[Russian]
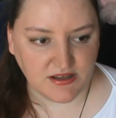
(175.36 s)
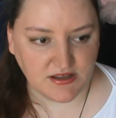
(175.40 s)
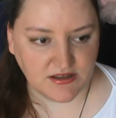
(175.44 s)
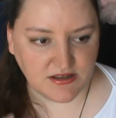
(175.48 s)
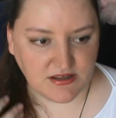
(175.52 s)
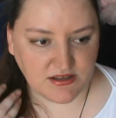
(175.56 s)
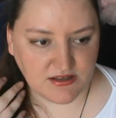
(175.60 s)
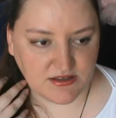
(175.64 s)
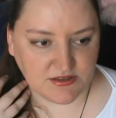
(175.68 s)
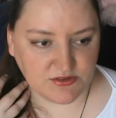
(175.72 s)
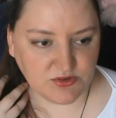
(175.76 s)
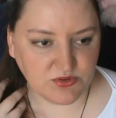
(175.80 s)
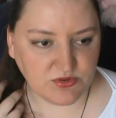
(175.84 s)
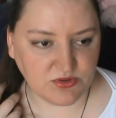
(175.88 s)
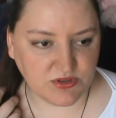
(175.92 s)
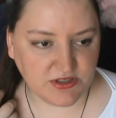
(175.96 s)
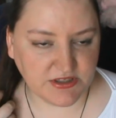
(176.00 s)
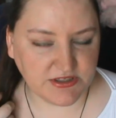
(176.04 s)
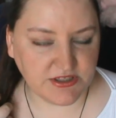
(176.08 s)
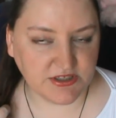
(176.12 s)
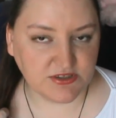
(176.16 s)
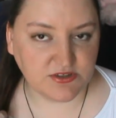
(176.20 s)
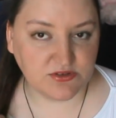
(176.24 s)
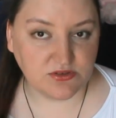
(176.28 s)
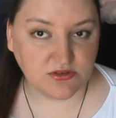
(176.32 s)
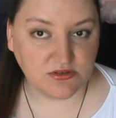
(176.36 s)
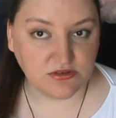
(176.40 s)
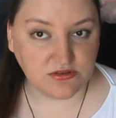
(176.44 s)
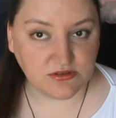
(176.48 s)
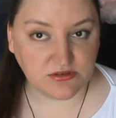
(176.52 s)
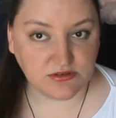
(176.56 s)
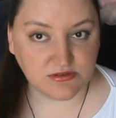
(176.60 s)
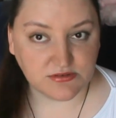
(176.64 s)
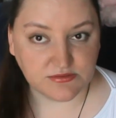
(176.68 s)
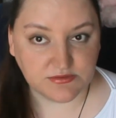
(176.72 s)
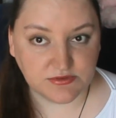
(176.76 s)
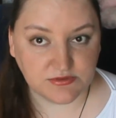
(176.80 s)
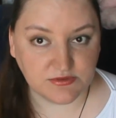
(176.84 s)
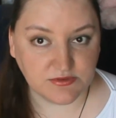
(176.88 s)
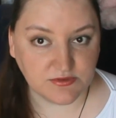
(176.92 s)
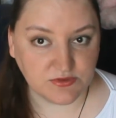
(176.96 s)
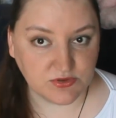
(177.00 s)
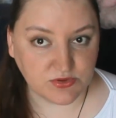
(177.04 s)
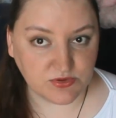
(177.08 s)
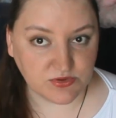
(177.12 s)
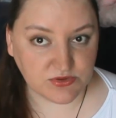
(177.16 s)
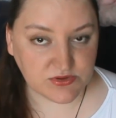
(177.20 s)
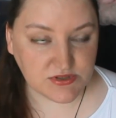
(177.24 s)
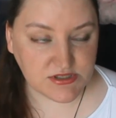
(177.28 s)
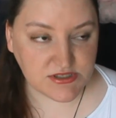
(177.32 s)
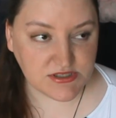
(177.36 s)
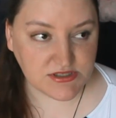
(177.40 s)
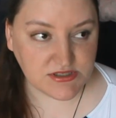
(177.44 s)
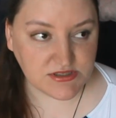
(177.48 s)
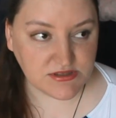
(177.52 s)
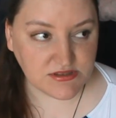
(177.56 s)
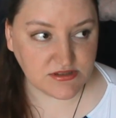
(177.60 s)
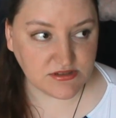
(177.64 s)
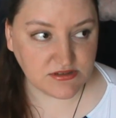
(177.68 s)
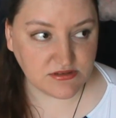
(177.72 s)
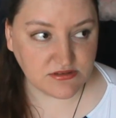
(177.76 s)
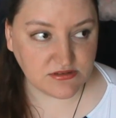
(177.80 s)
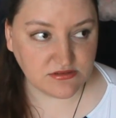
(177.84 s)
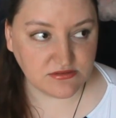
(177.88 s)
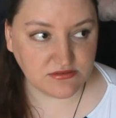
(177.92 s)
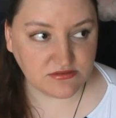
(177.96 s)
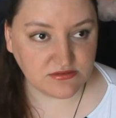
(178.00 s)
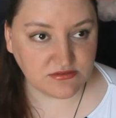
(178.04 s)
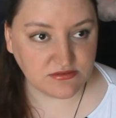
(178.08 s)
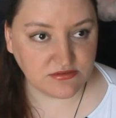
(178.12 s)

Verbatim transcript: Э, ну и для тех, кто не в курсе,